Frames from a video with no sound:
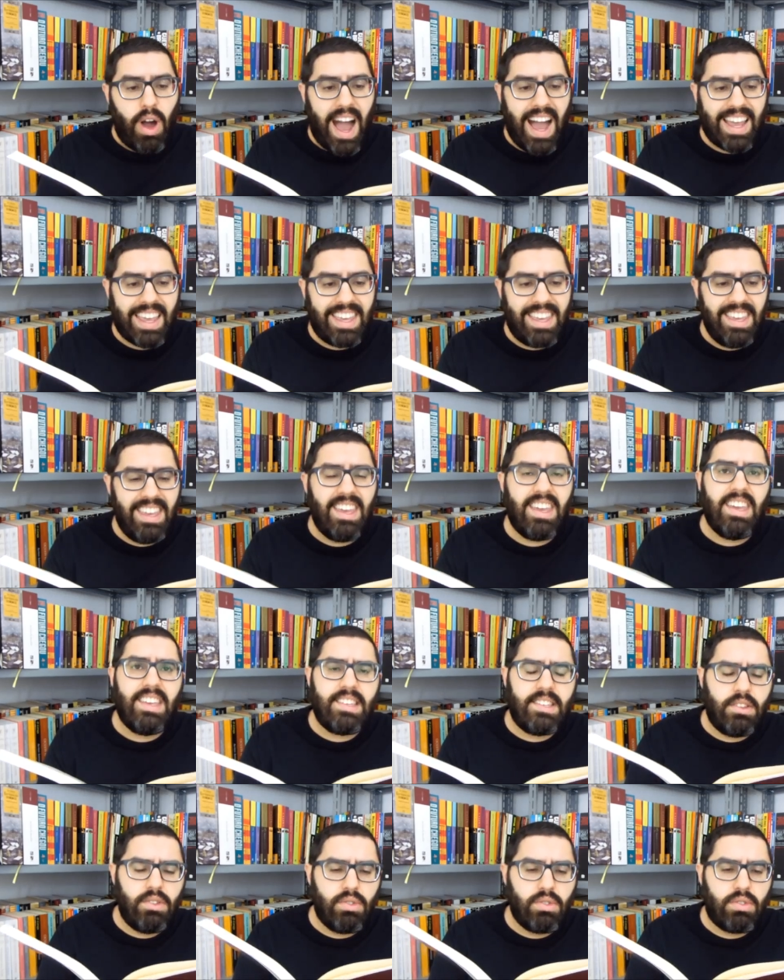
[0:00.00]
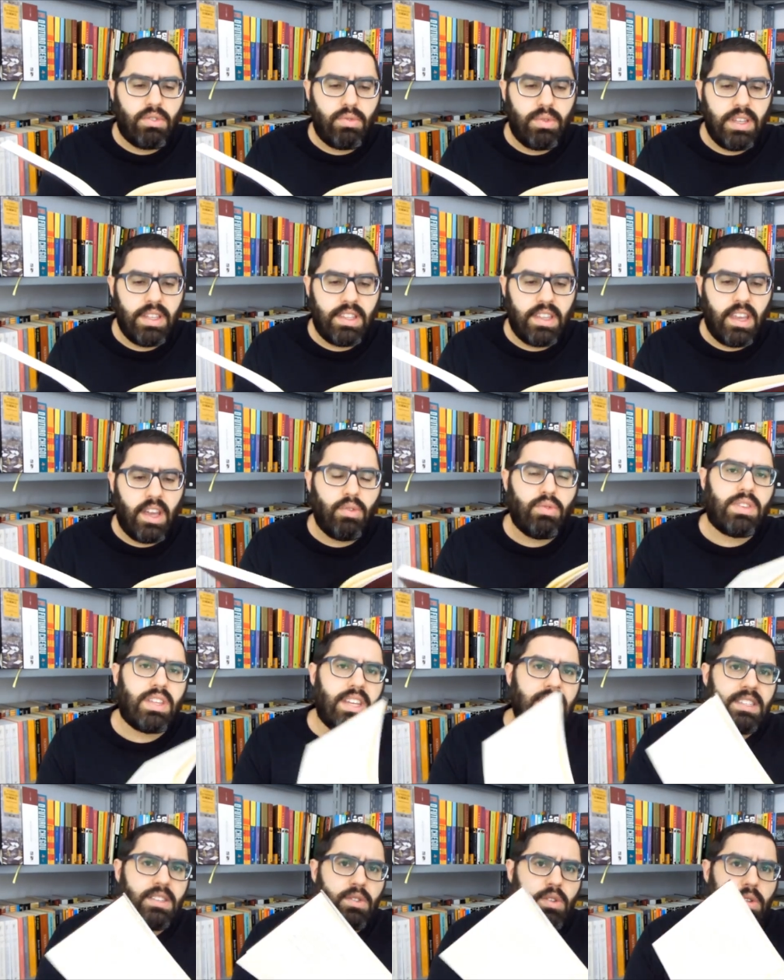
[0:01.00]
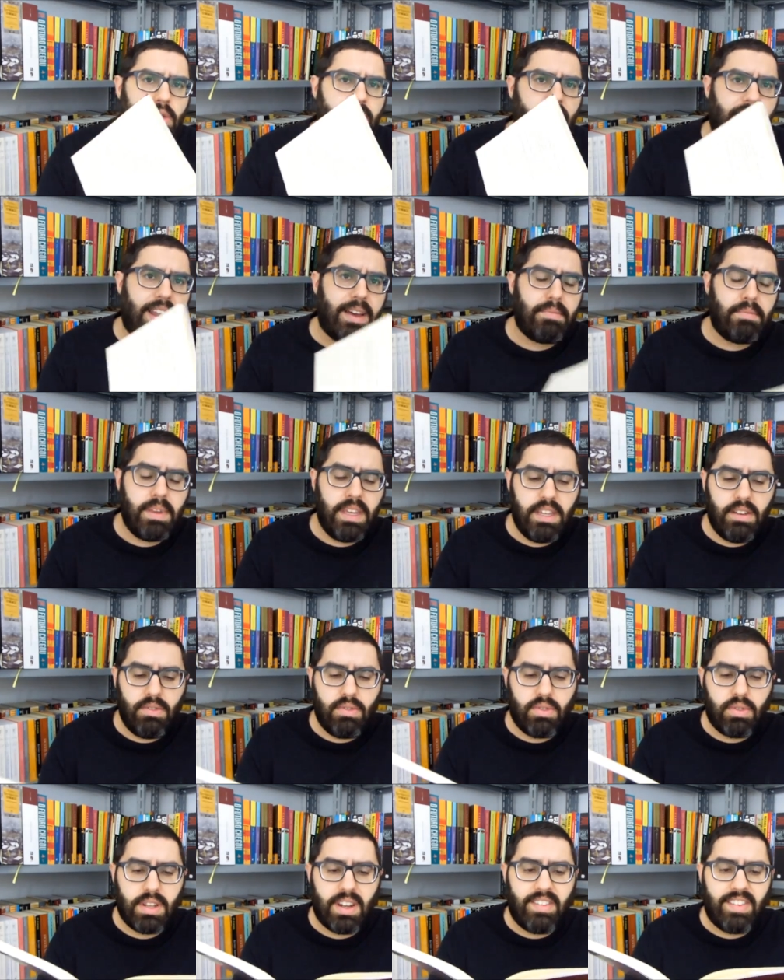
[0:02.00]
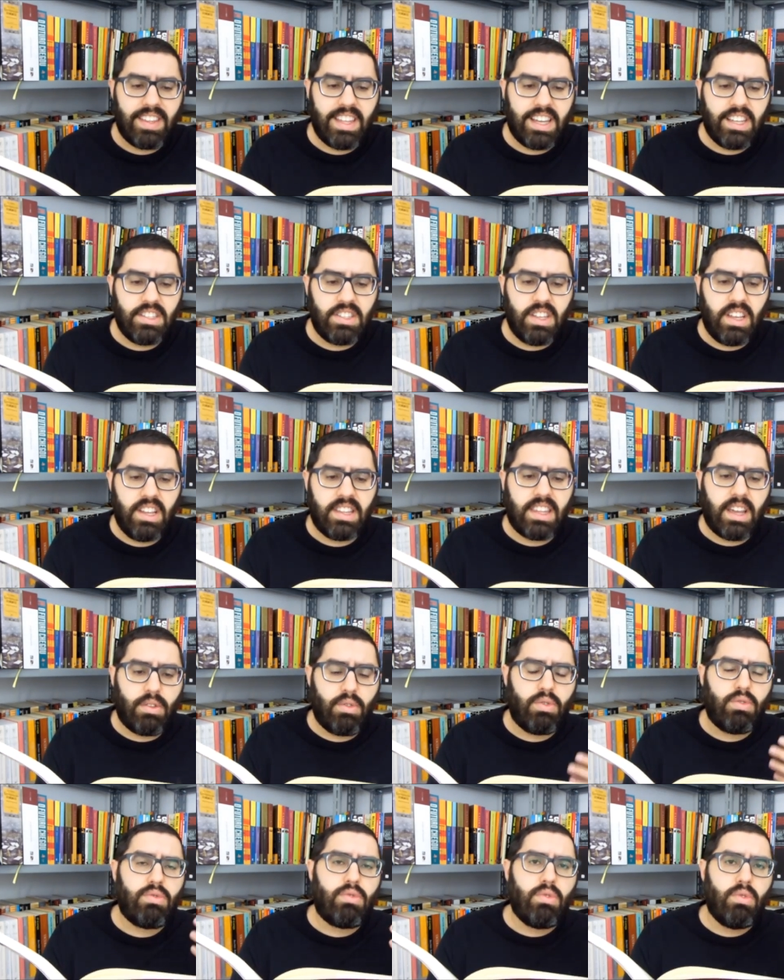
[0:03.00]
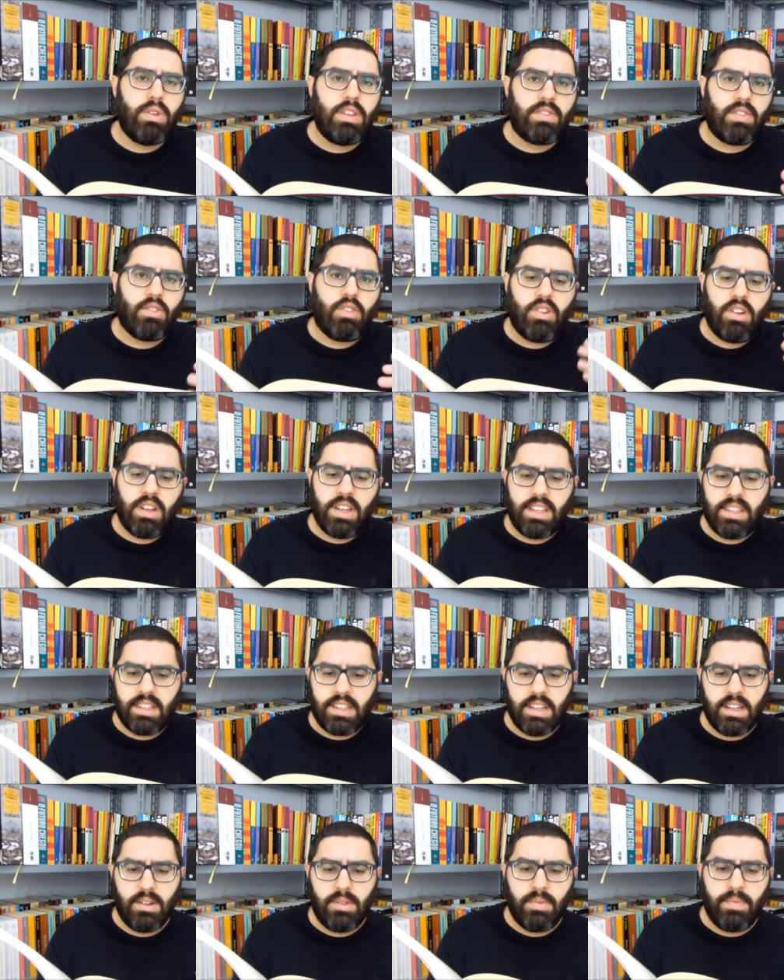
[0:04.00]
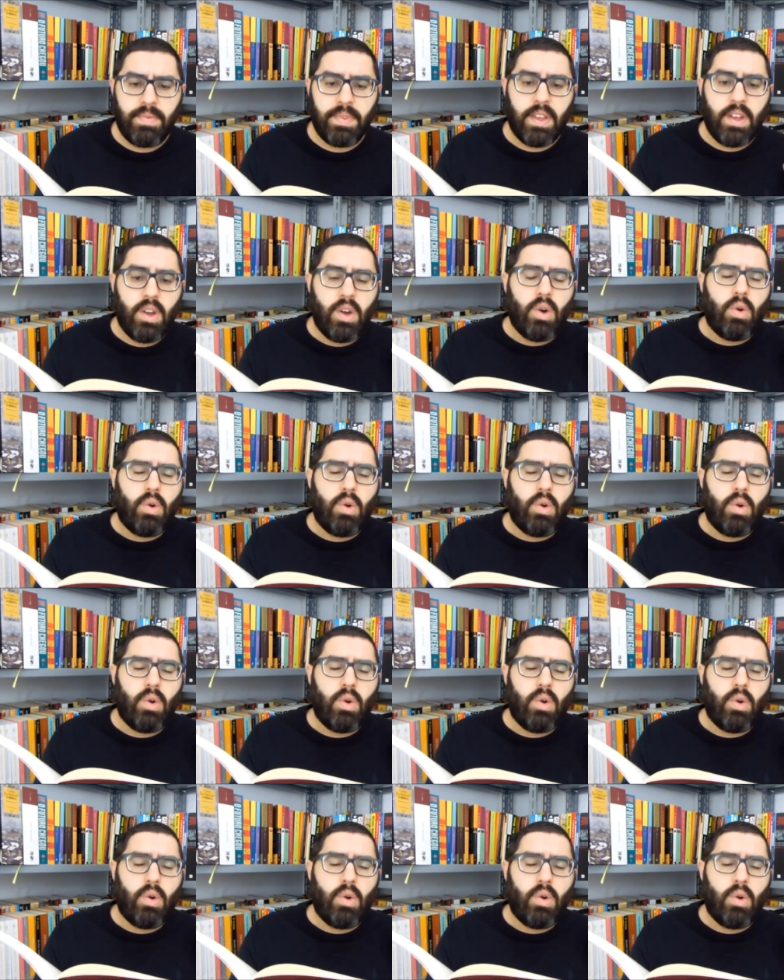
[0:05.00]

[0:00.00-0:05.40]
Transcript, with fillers: Aqui, esse outro item, o 3 é o que eu vou falar menos, porque na verdade ele está concluindo, olha, então,